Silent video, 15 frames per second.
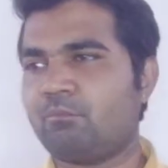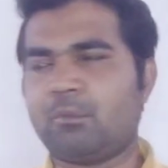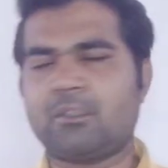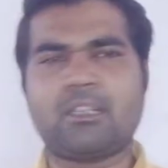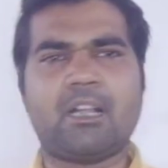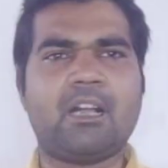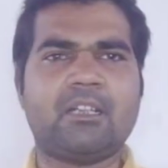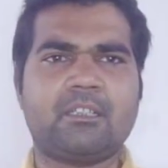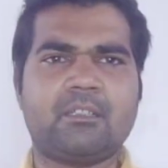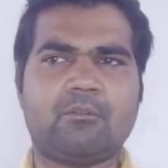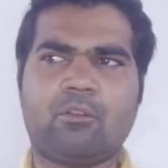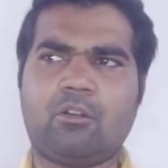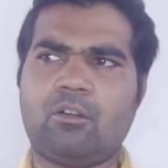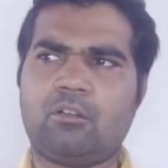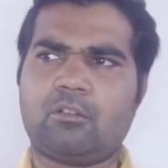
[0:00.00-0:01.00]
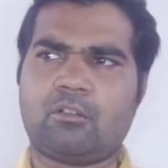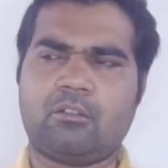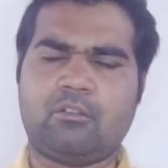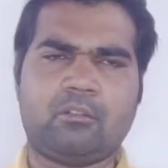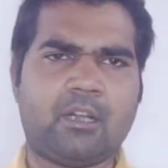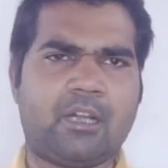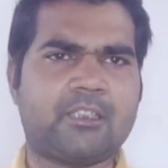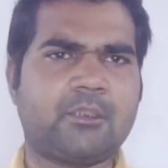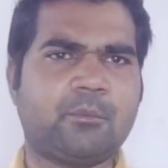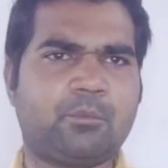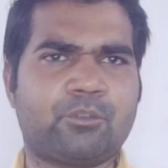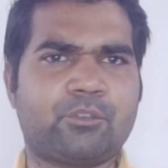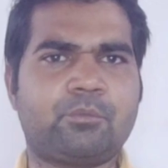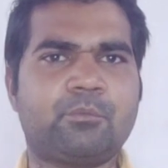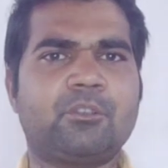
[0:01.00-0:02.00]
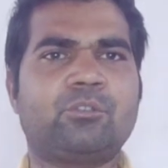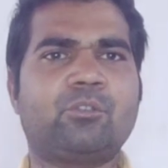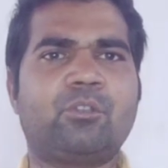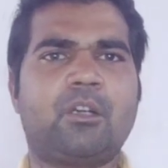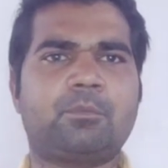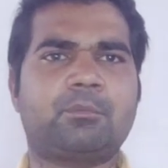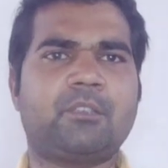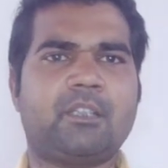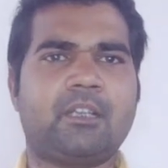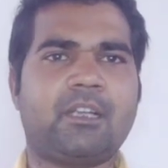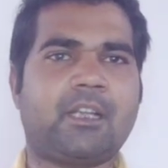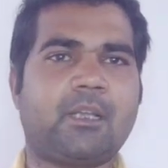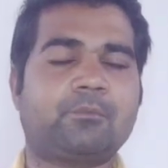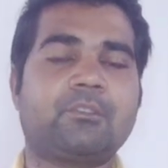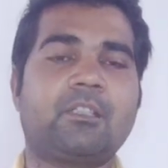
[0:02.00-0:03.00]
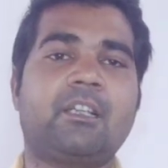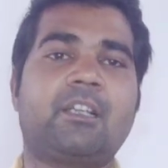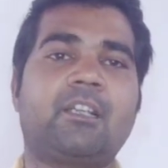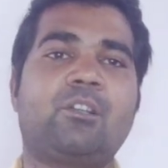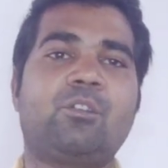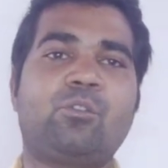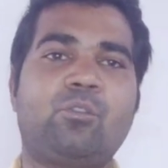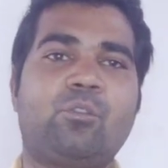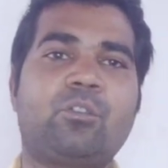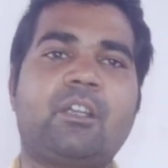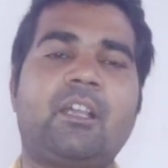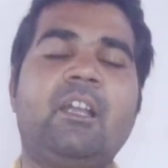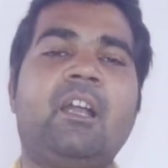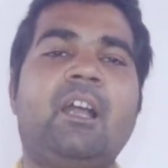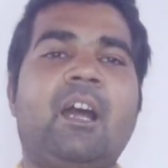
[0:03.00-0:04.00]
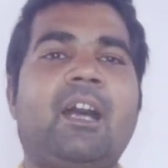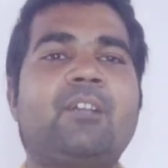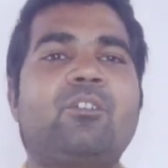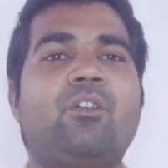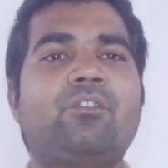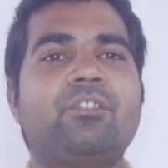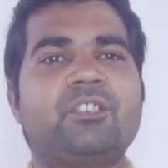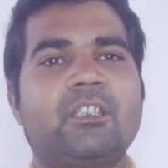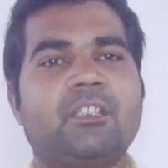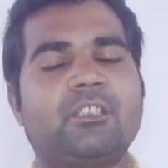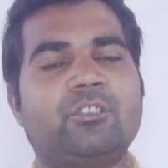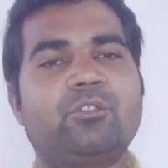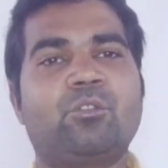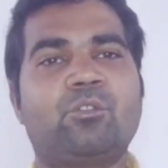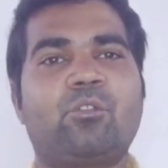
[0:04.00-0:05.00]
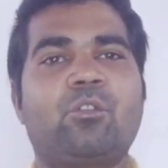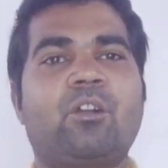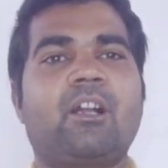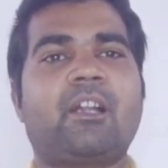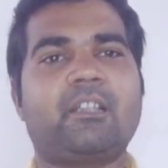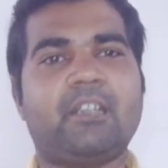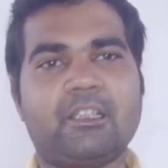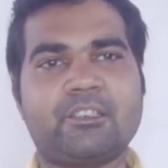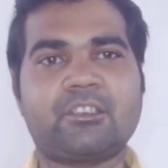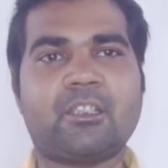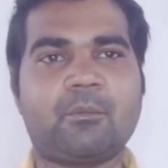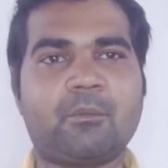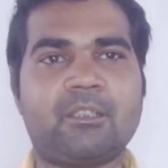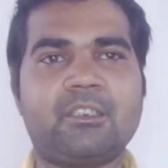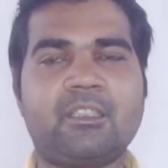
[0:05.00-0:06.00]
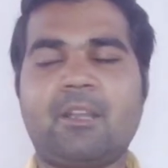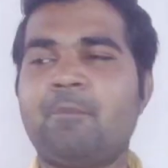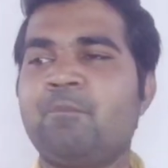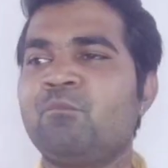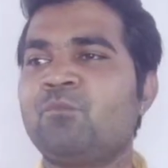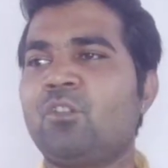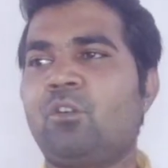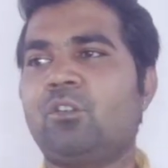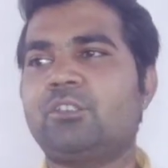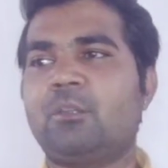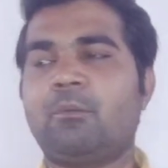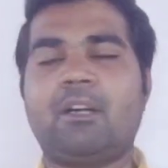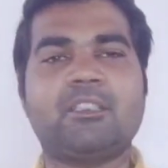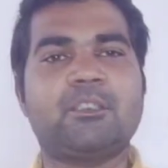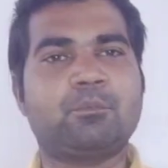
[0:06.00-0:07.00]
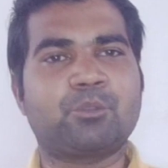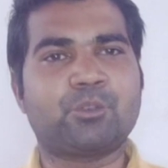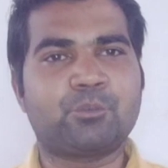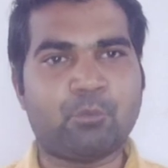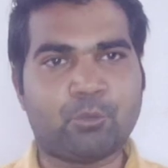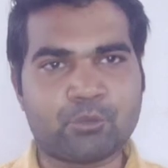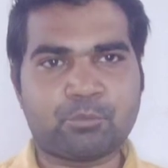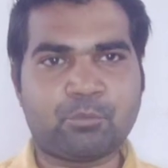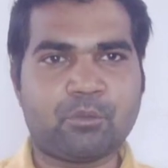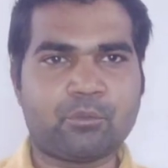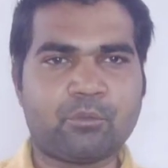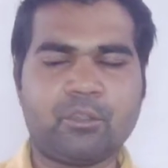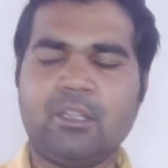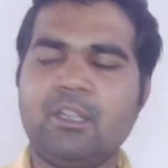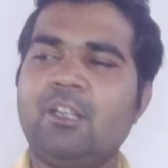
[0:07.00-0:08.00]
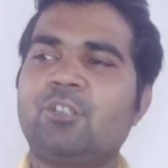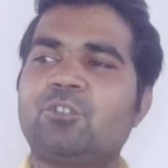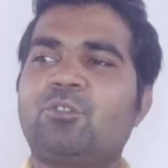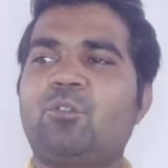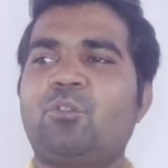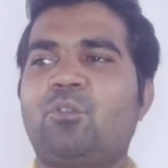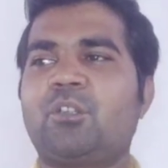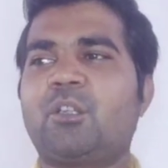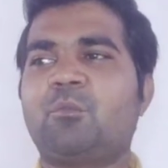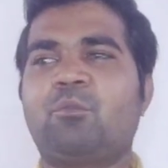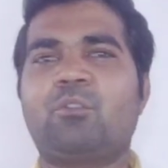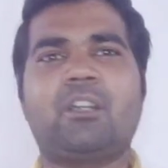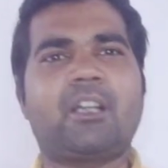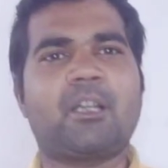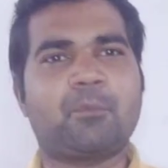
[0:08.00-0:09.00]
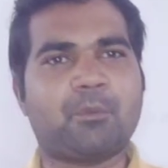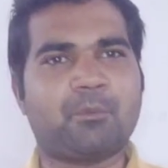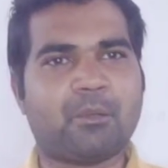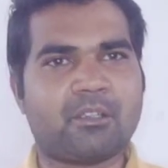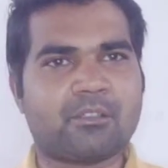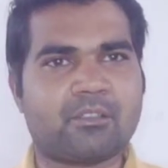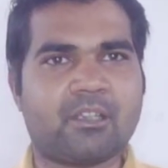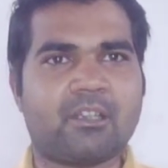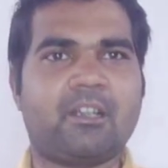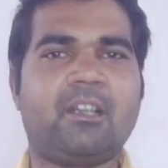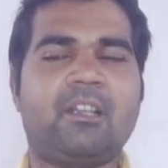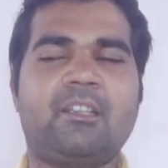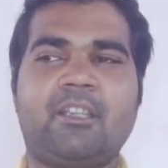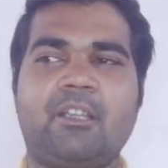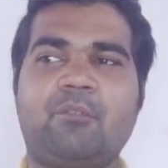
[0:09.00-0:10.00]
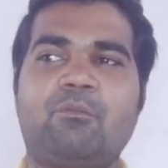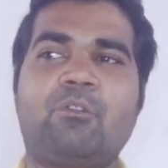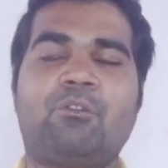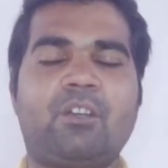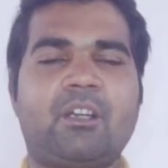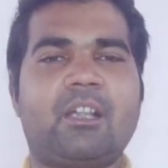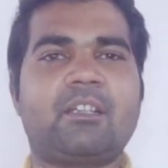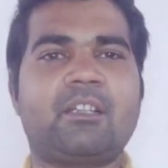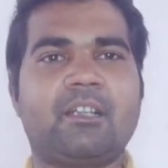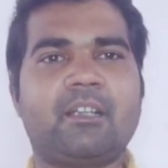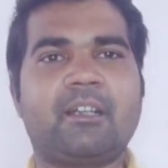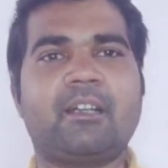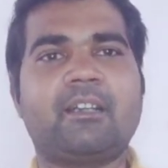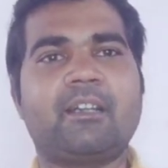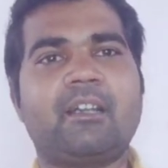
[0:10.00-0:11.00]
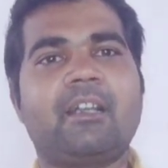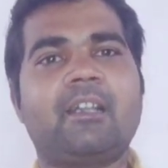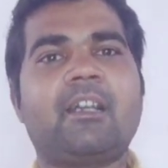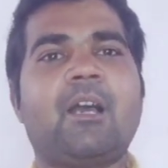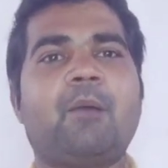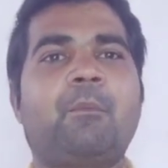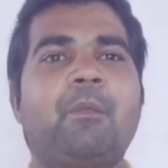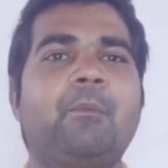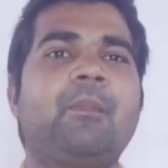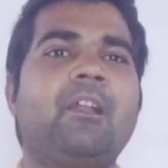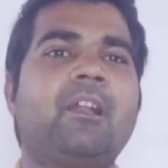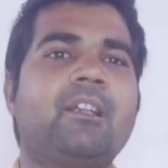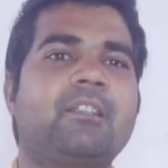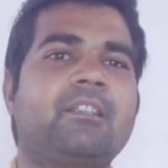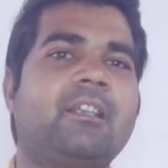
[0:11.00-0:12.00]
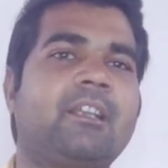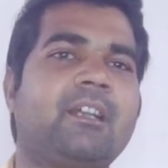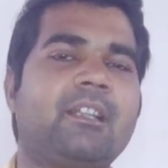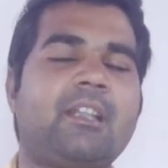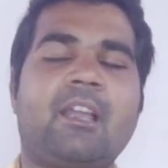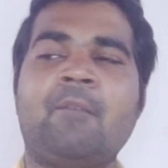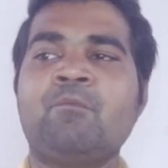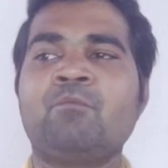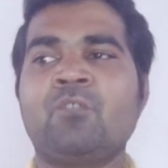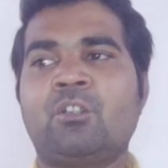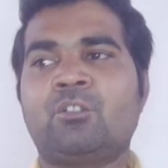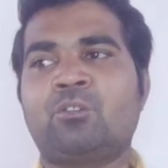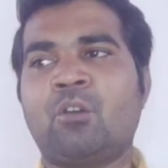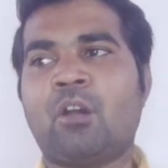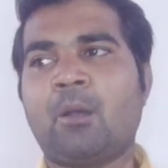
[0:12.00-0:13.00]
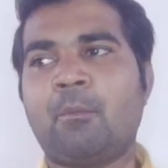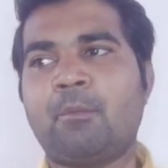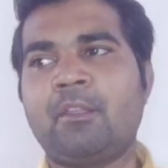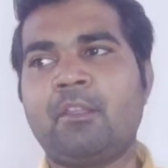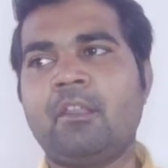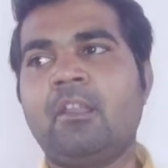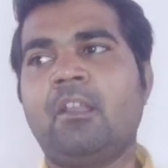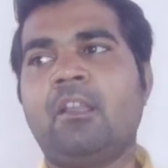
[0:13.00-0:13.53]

पठान और आदि पुरुष में दो हफ्ते का गैप था लेकिन लोगों ने अनऑफिशियली दोनों का क्लैश करवा दिया और जब आदि पुरुष पोस्टपोन हुई तो लोगों ने बोला कि प्रभास डर गए ये वो फलाना ढेकाना लेकिन अभी भी अगर देखा जाए तो अभी